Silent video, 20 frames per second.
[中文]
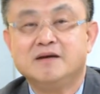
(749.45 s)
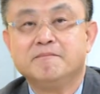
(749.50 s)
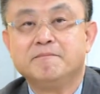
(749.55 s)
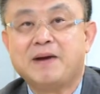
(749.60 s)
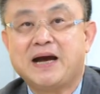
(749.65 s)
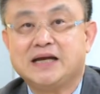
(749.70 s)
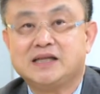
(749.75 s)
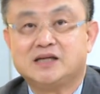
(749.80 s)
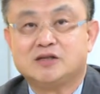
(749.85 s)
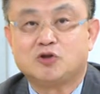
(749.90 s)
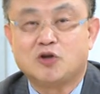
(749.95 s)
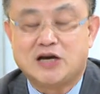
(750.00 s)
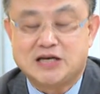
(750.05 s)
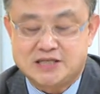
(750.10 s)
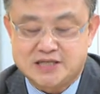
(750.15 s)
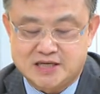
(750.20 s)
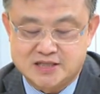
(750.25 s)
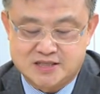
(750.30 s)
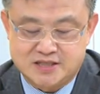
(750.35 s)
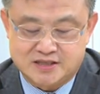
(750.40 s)
卖的对
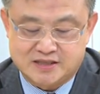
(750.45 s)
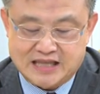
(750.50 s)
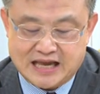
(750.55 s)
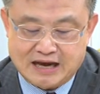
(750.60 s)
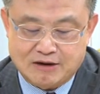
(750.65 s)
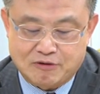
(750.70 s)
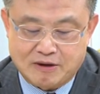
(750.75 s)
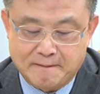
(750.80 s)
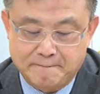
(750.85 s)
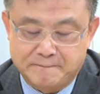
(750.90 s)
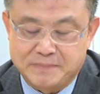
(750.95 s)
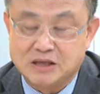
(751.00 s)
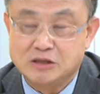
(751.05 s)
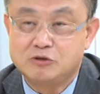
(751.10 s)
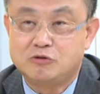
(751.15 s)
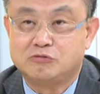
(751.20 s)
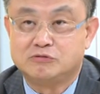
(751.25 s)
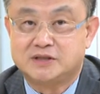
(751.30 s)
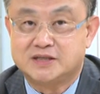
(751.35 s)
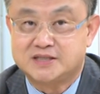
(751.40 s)
象是台湾本
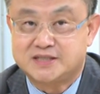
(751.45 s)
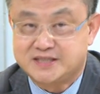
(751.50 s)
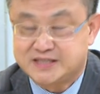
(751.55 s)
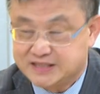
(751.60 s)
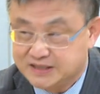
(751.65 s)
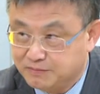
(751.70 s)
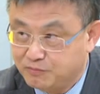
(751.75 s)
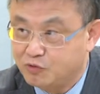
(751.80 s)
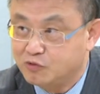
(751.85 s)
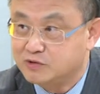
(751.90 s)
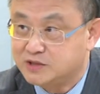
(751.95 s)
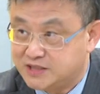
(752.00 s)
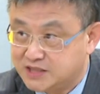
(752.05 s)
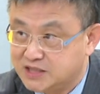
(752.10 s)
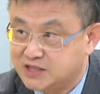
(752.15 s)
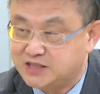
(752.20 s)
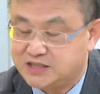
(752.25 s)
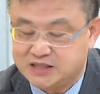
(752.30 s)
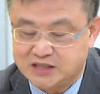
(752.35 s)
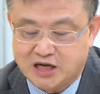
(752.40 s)
土的私募
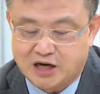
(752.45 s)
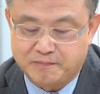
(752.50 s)
基金，